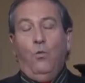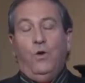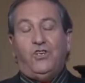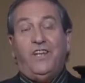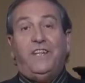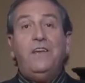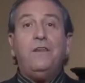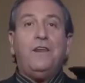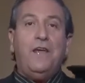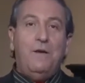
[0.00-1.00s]

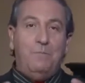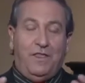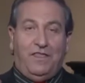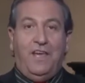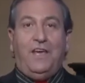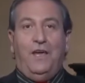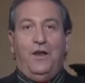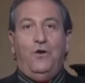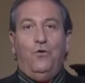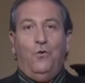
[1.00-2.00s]
والجدير
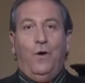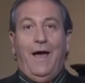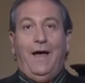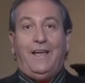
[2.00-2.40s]
بالذكر انه